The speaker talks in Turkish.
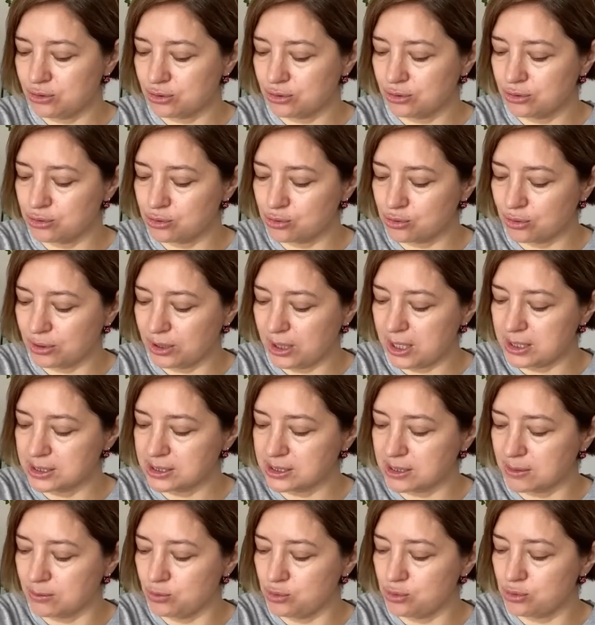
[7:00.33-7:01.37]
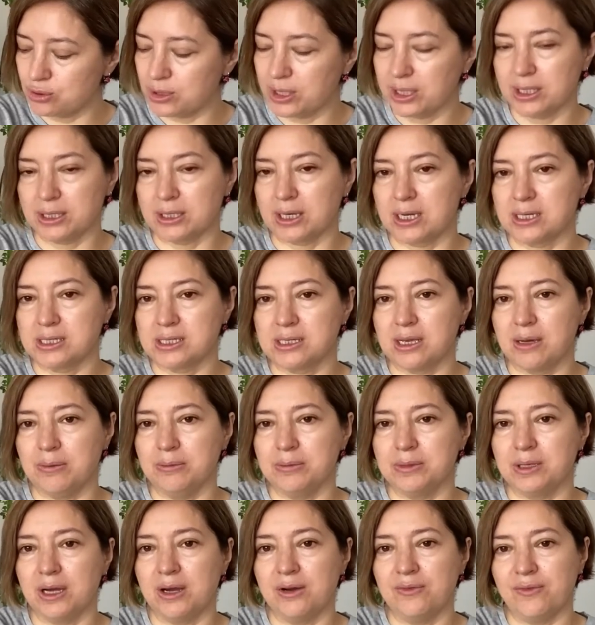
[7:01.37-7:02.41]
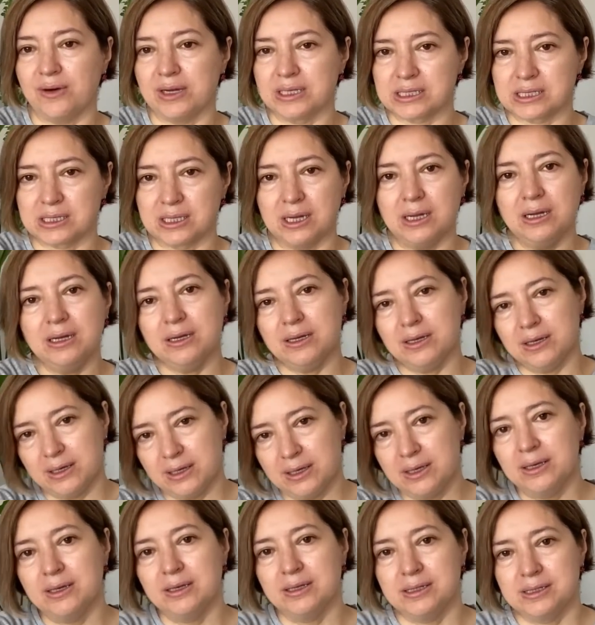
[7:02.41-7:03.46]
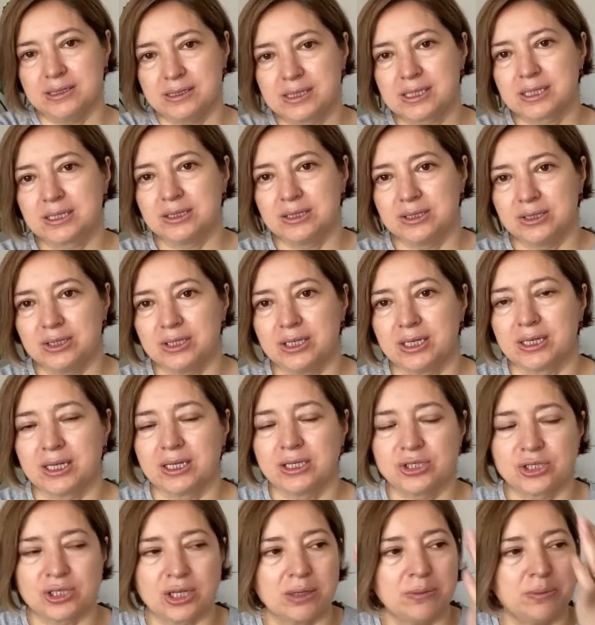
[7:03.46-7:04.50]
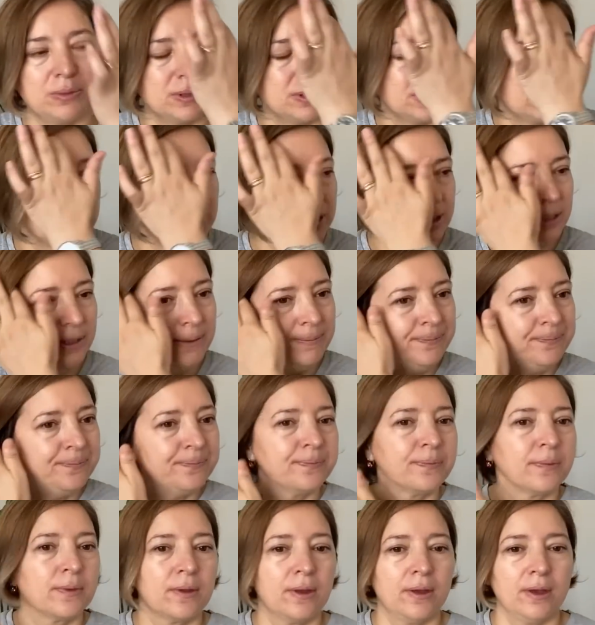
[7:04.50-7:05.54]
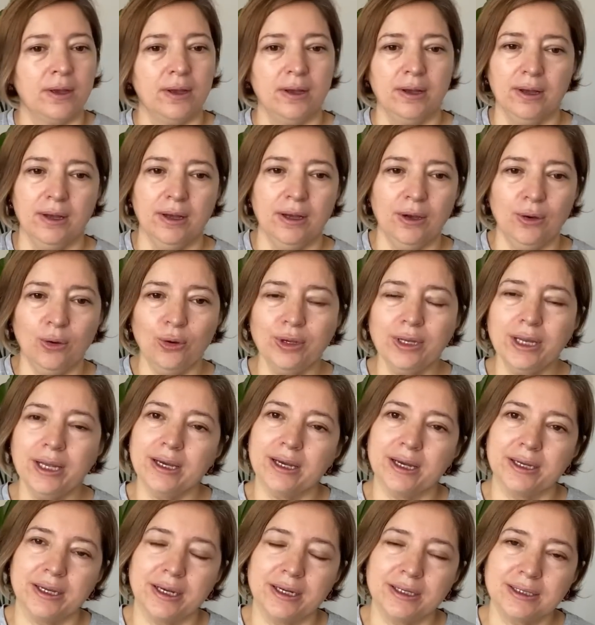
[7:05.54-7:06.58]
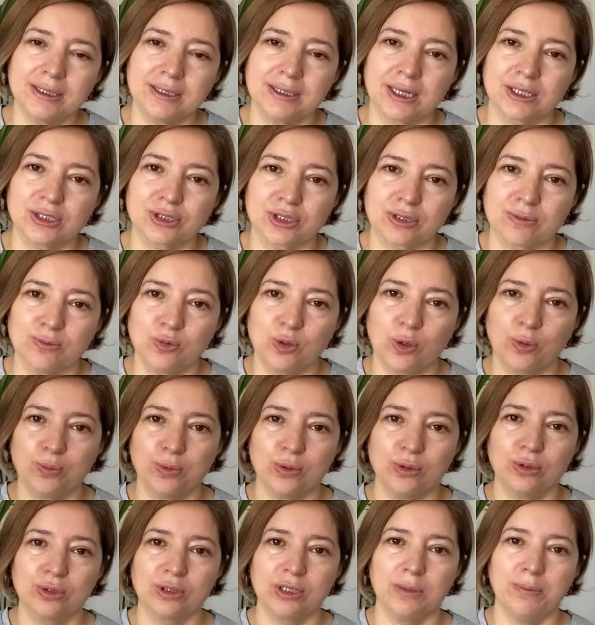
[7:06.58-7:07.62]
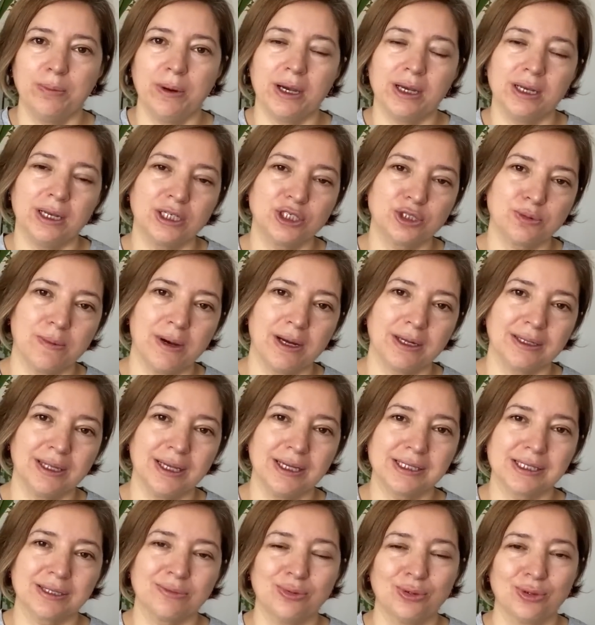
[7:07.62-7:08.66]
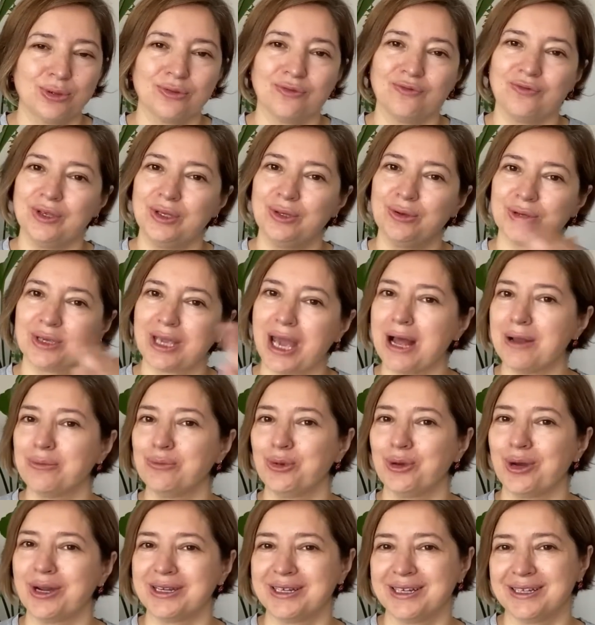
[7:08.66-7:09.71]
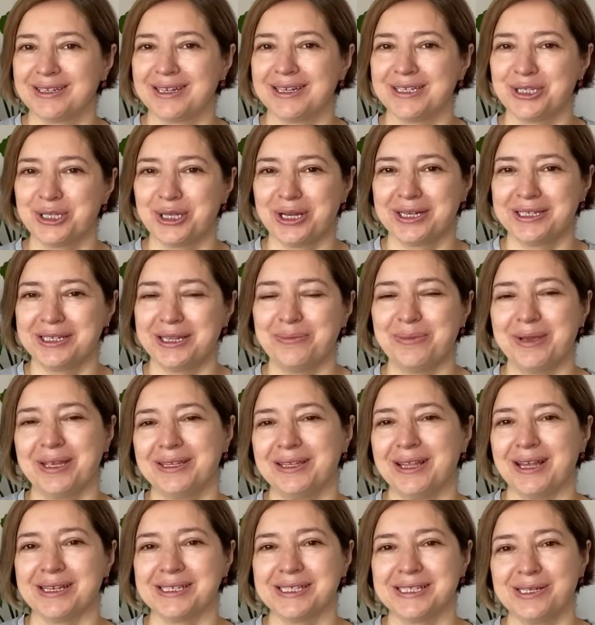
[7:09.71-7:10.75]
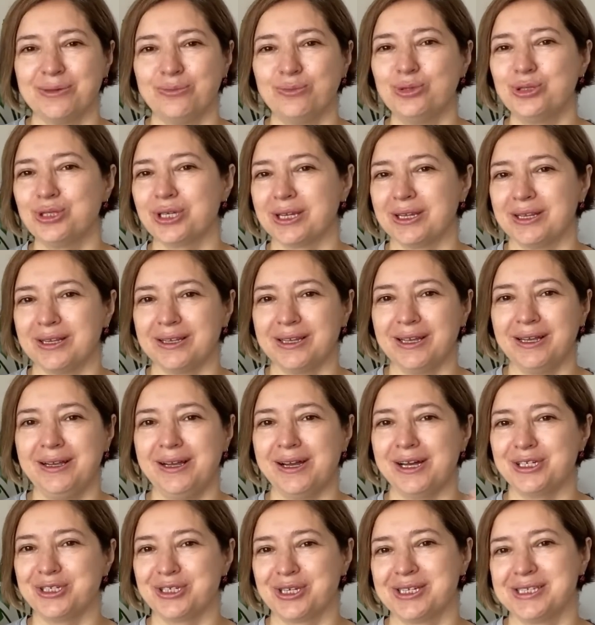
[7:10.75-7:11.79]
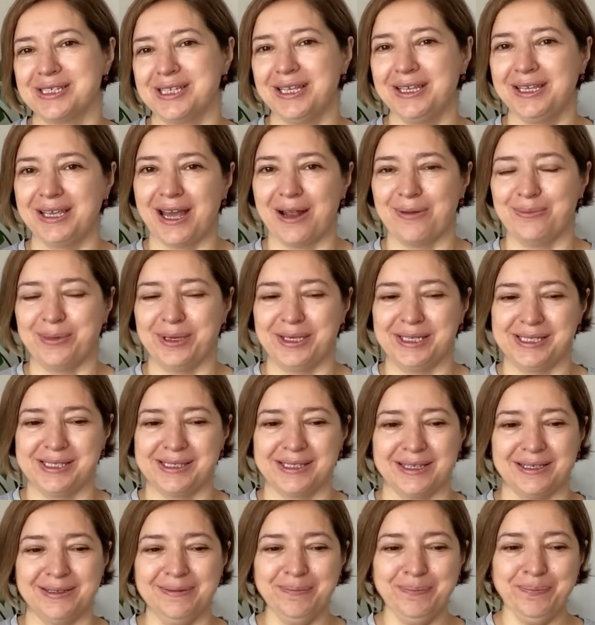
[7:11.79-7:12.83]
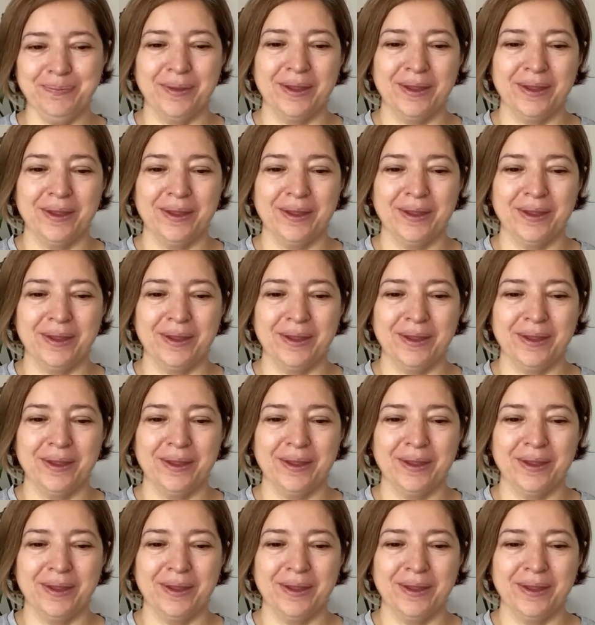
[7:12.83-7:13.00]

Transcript: Çünkü zorlarsam üstüne gidersem daha fazla sıkıntı yaratacak bana diye. Öyle yani arkadaşlarım toplulukta paylaşmaktansa bugün video gelmiyor arkadaşlar demektense bu şekilde karşınıza gelmek istedim.